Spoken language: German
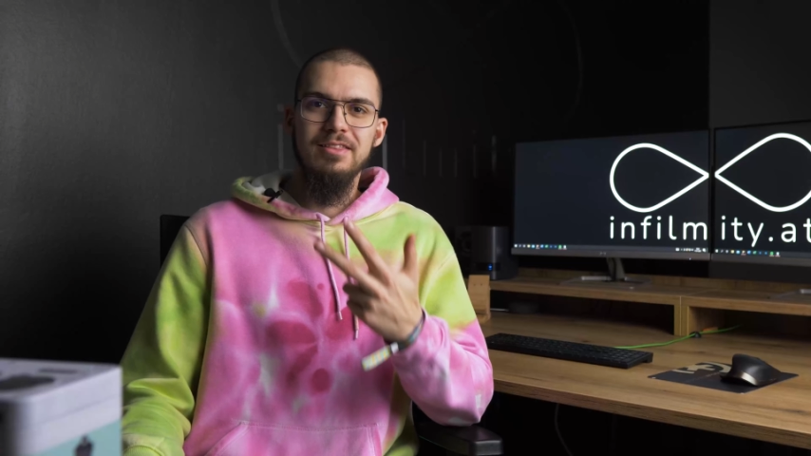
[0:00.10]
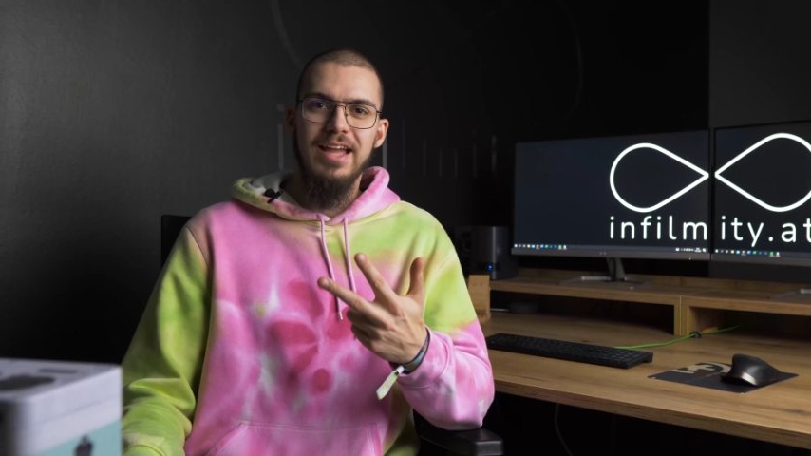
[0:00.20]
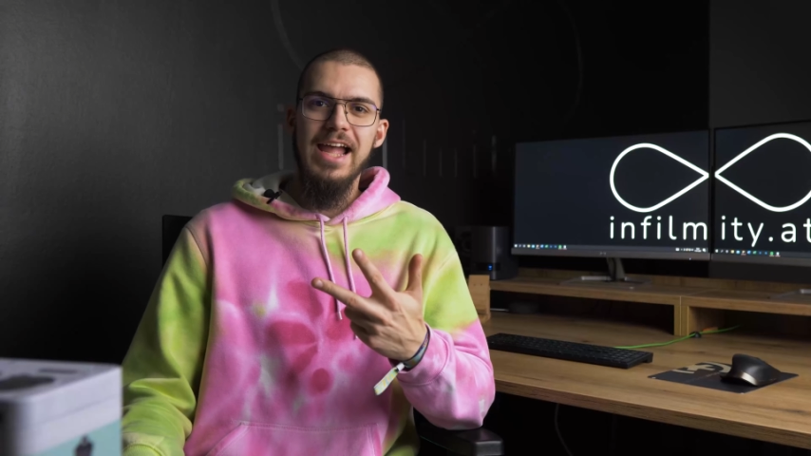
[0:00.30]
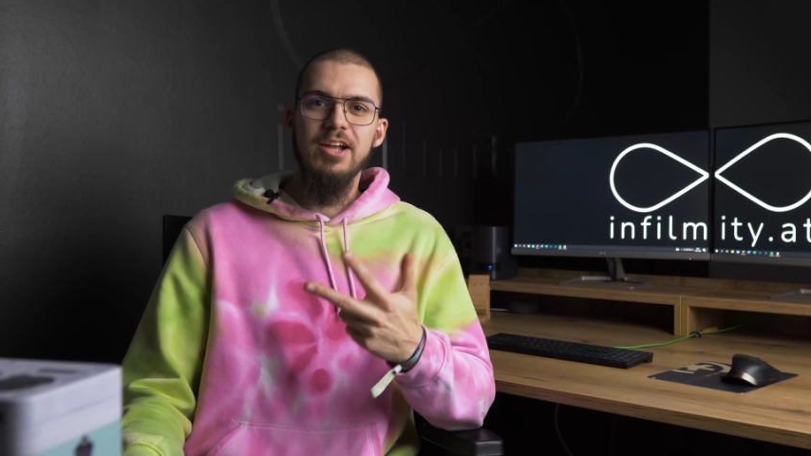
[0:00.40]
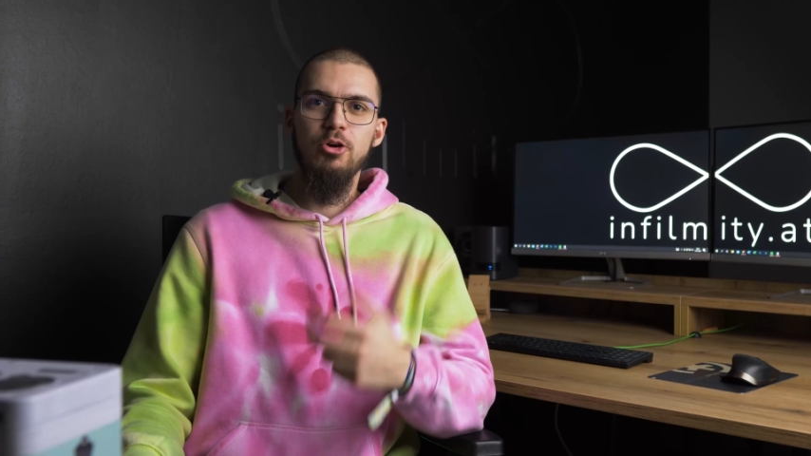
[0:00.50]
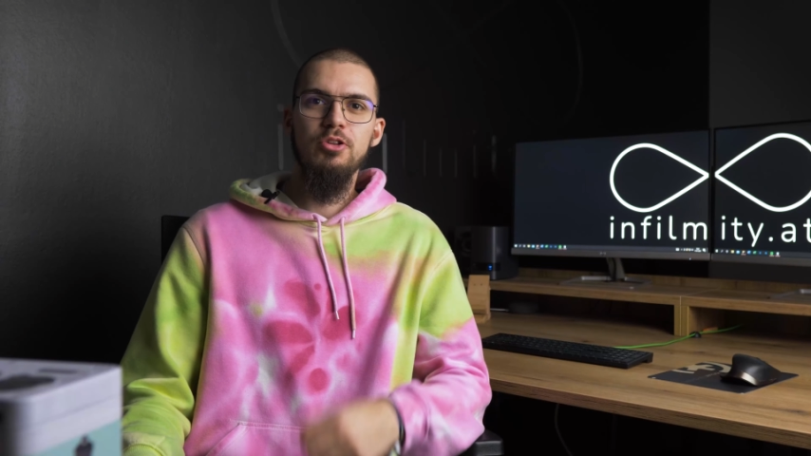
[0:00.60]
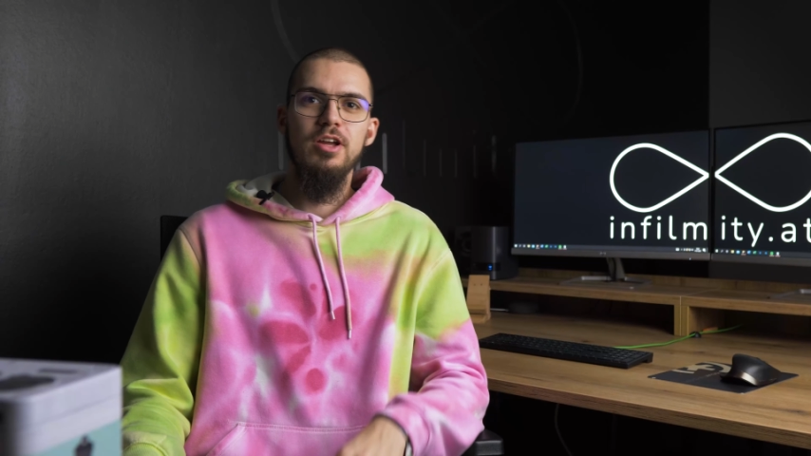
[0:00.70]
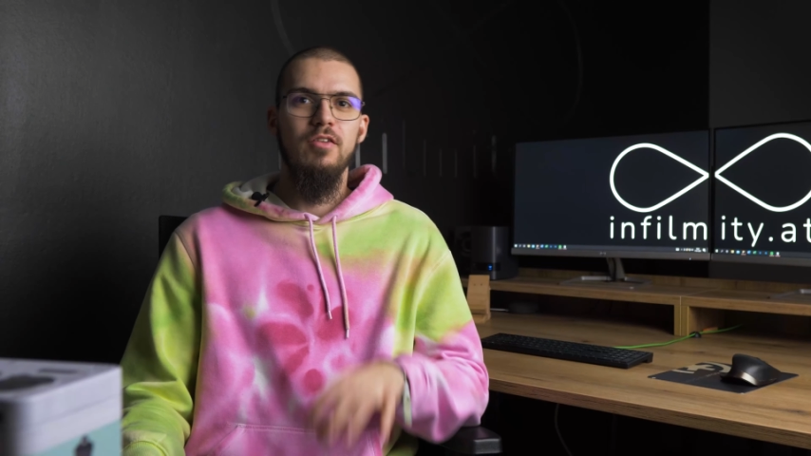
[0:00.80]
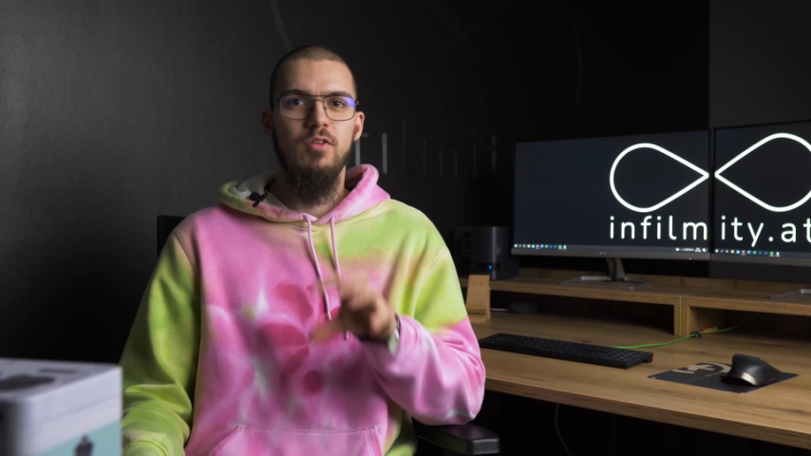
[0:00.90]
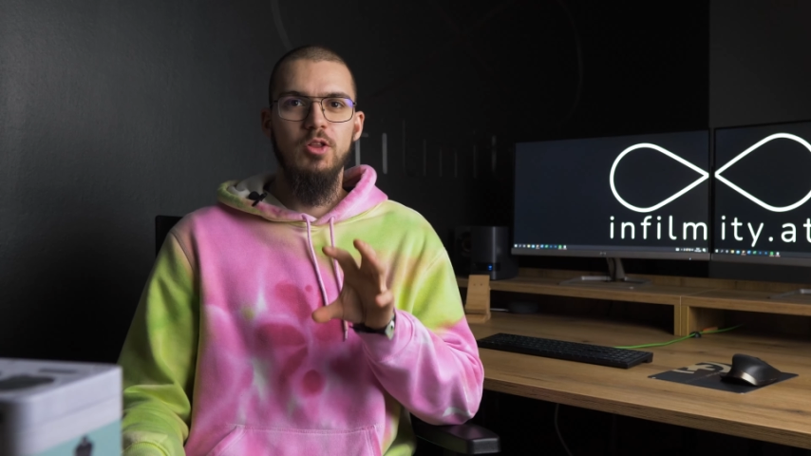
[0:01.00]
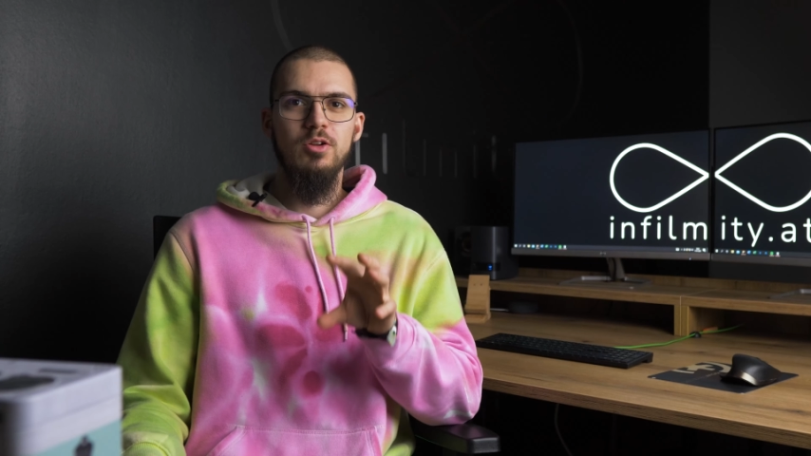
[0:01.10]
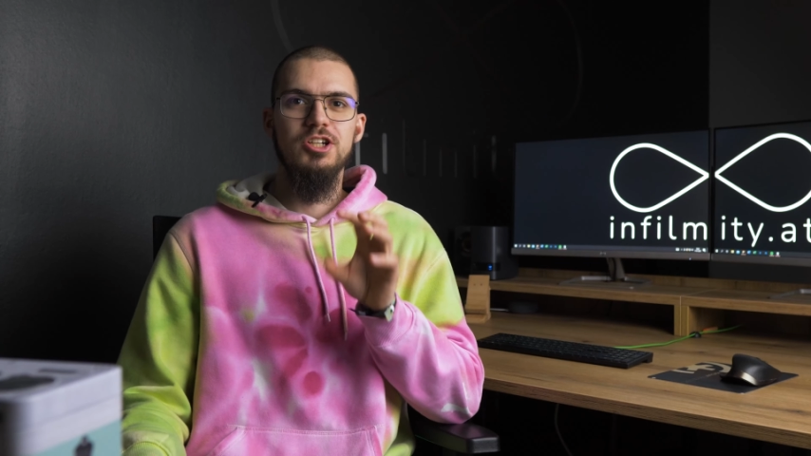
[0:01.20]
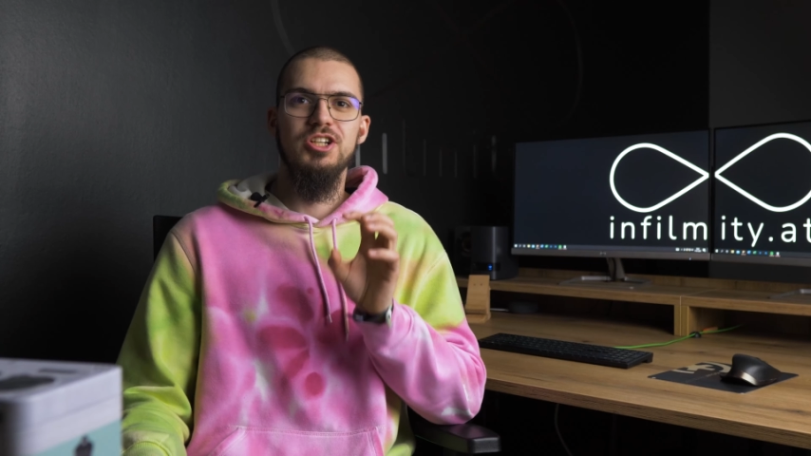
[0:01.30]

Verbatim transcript: Drei Gründe, wann du ein